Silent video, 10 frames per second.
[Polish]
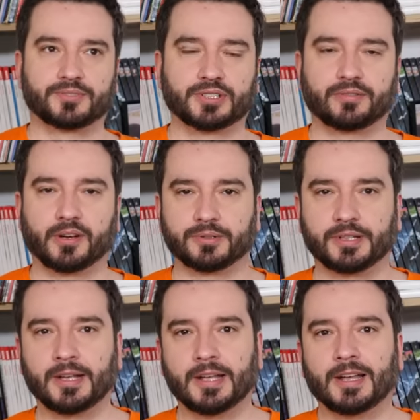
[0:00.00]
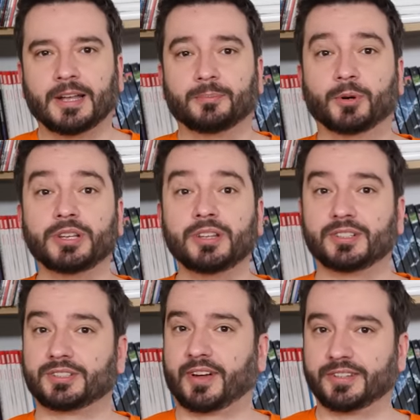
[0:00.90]
owczej wełny, był
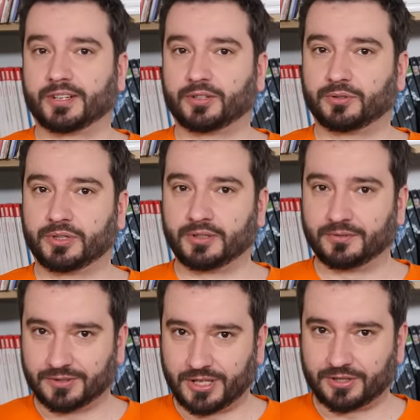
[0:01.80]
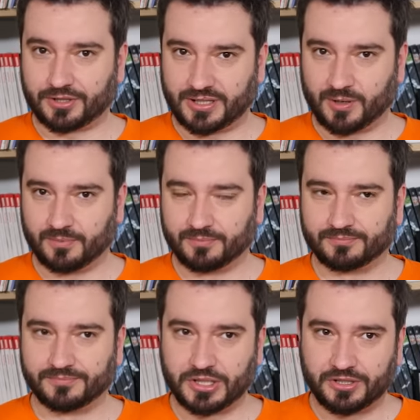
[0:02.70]
inny cwaniak, który też chciał
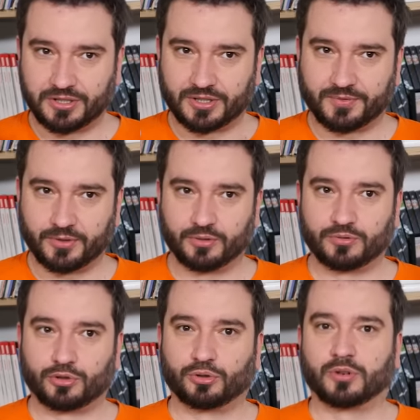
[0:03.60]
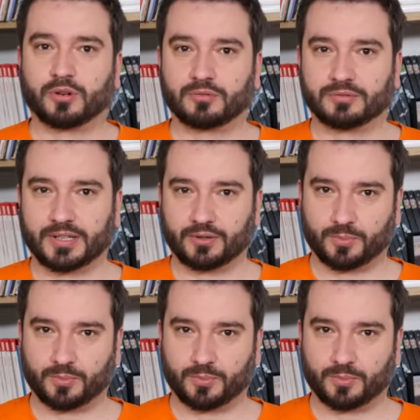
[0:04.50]
dzielić się swoją sztuką na